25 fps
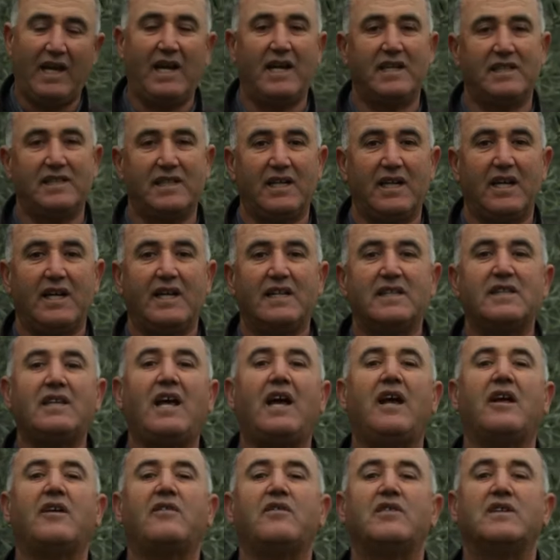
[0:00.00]
حاجه
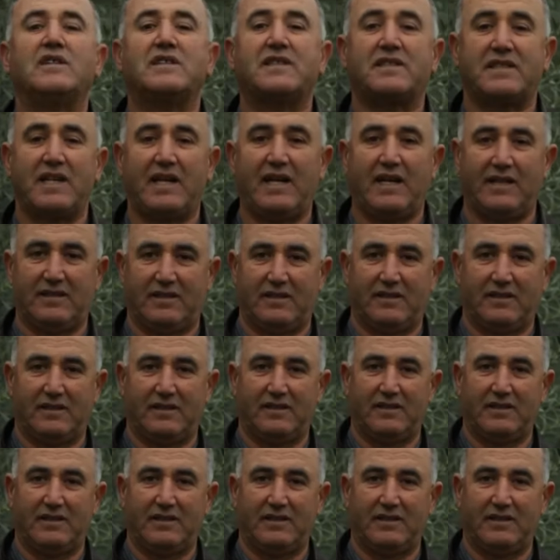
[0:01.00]
تعرف اش زرعت